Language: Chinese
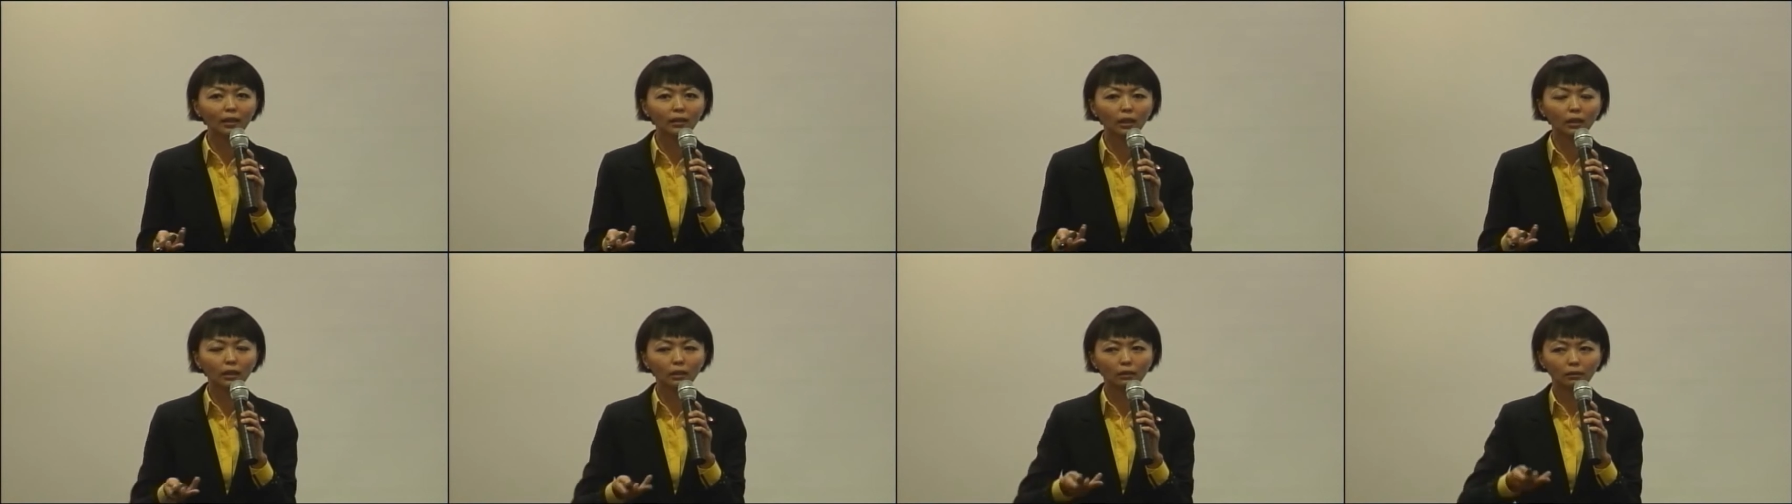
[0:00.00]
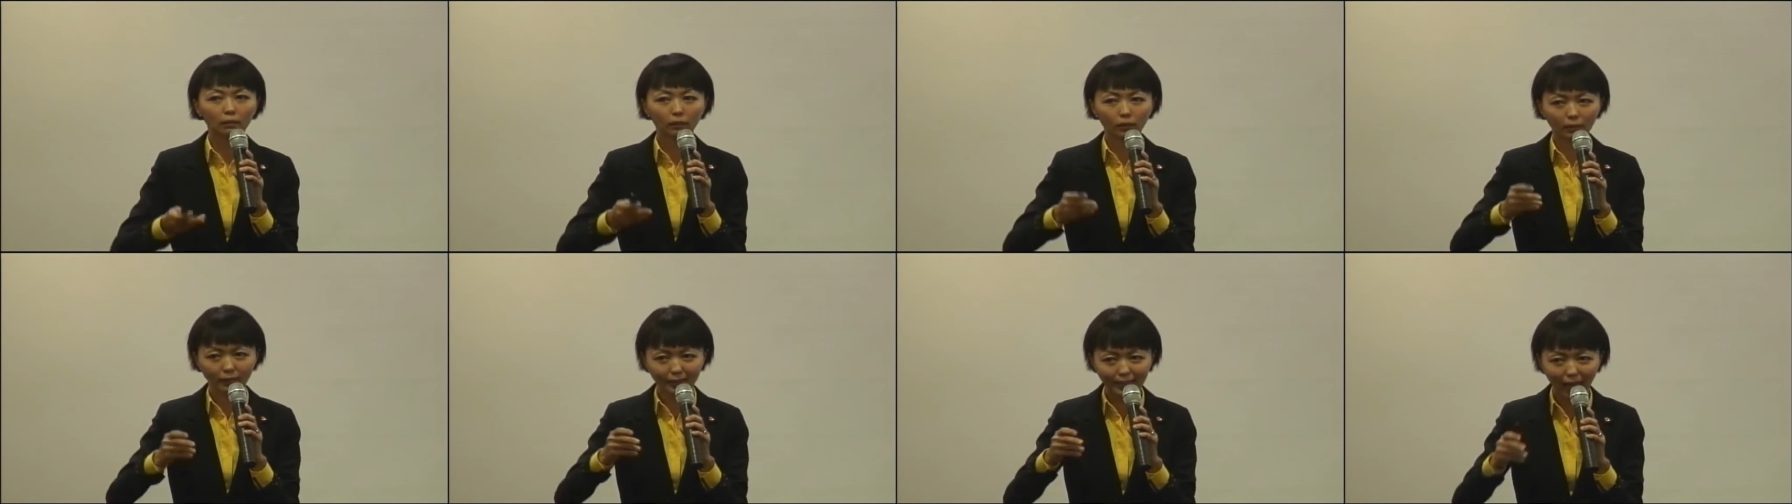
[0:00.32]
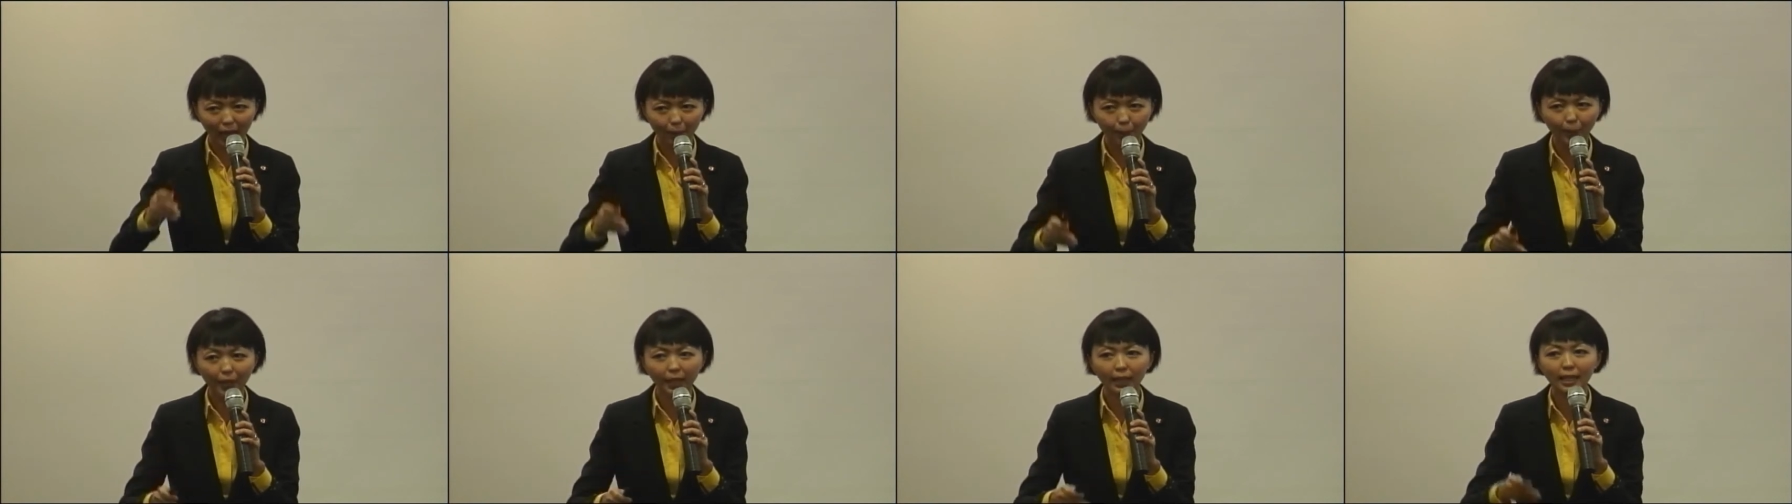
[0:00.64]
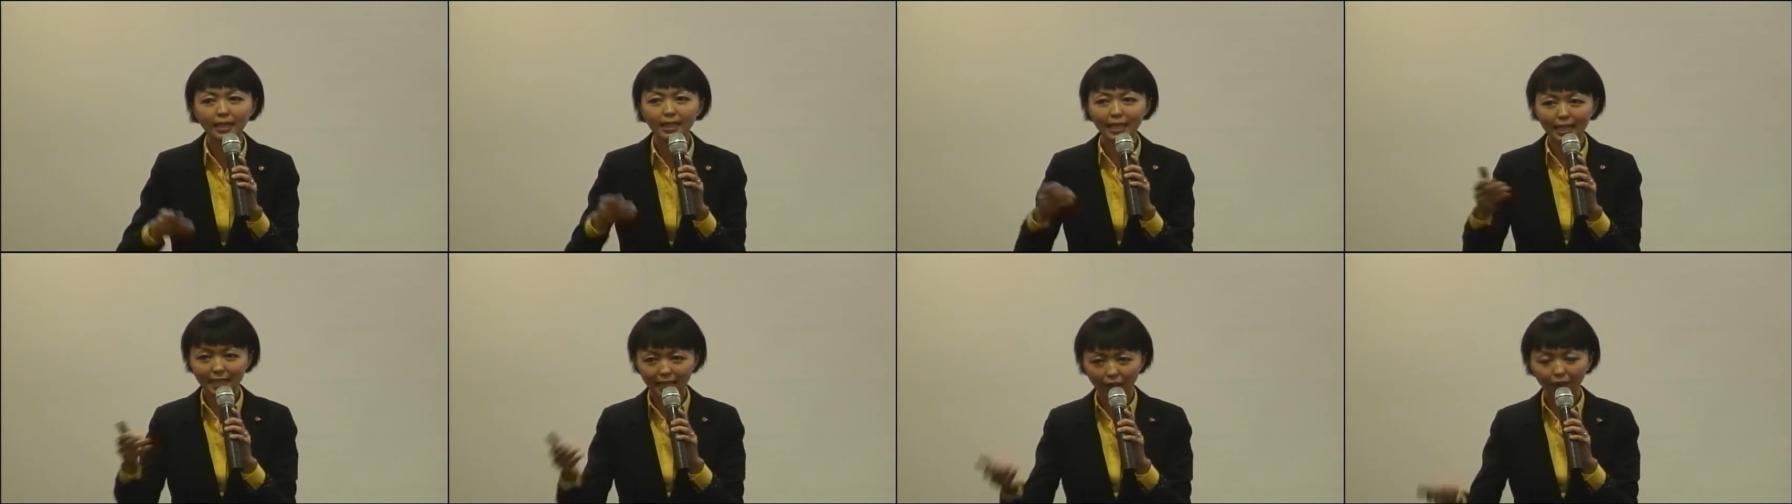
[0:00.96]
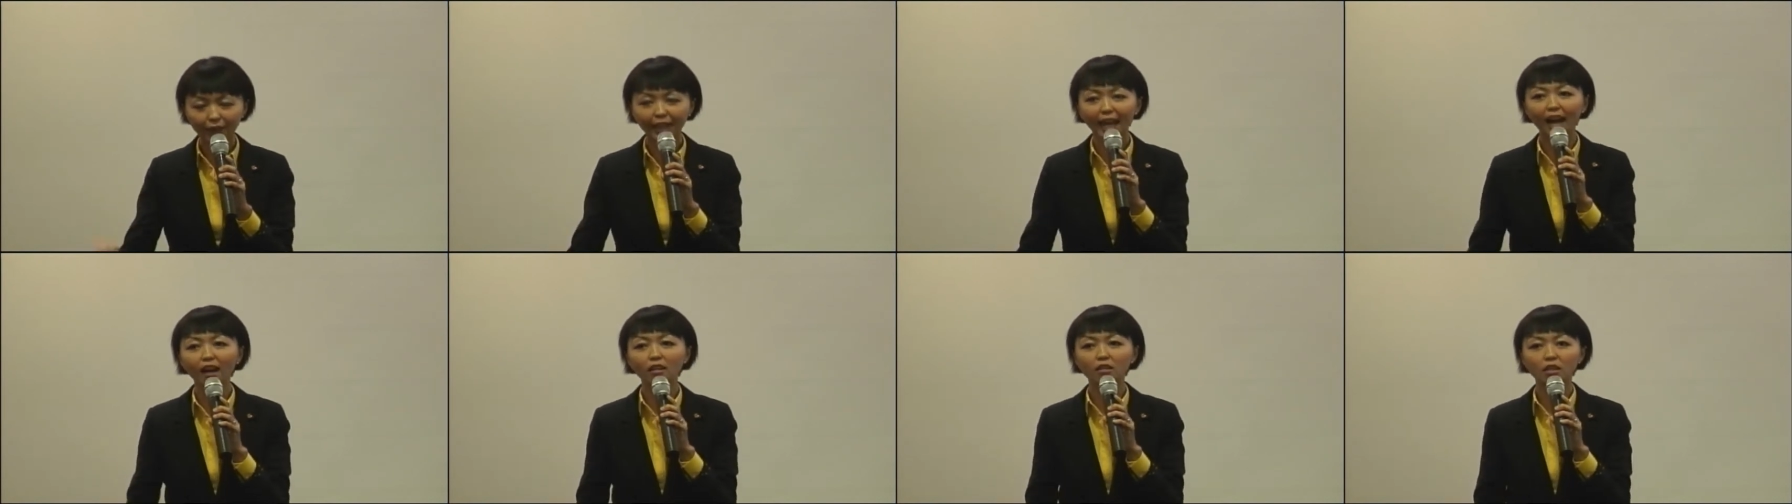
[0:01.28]
的产品呢介绍
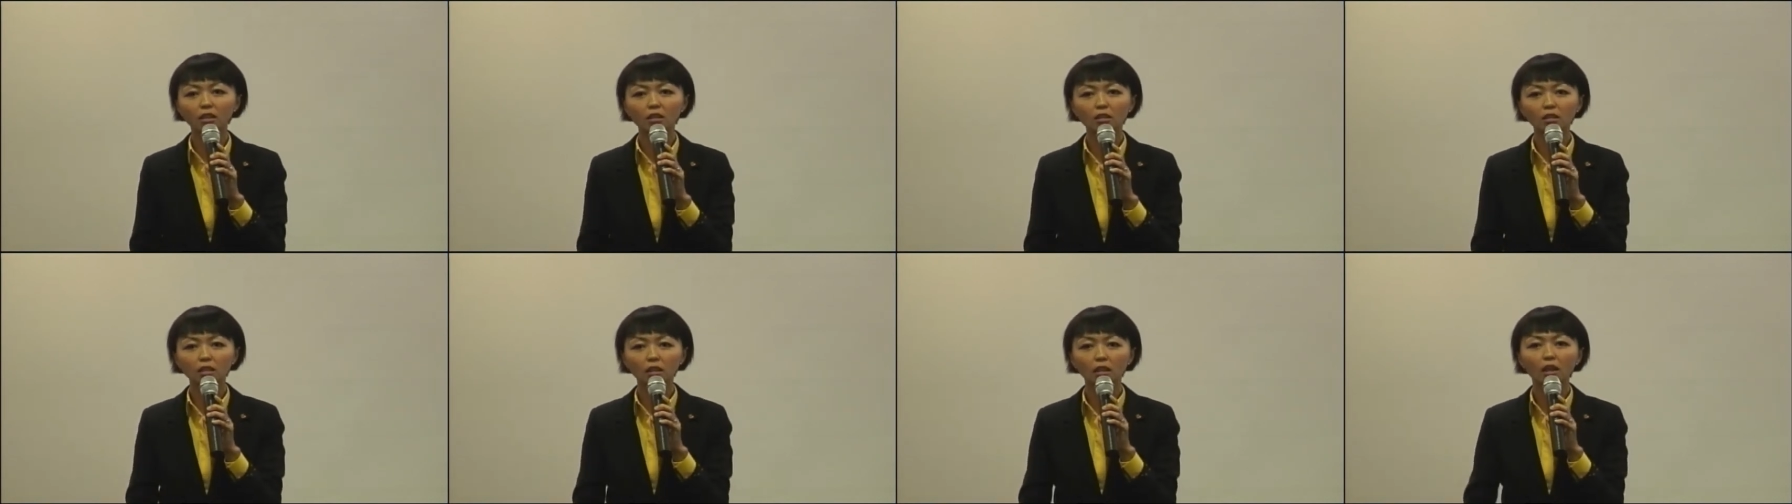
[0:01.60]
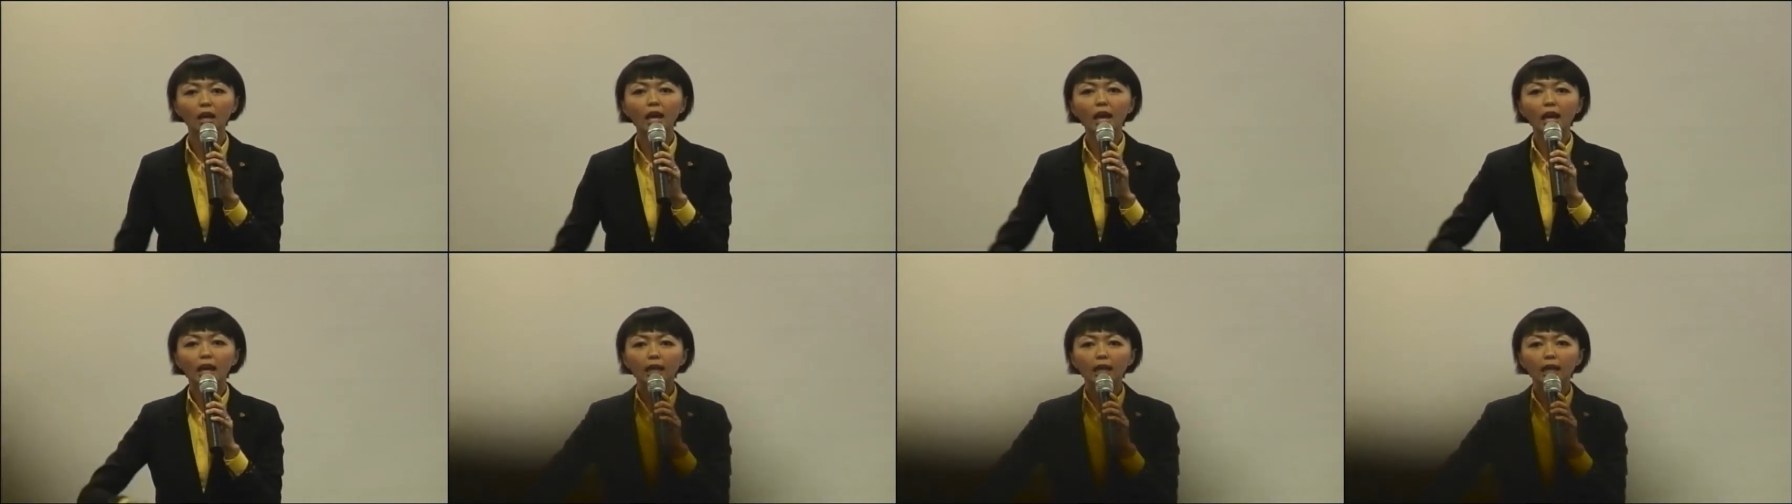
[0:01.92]
给他认识。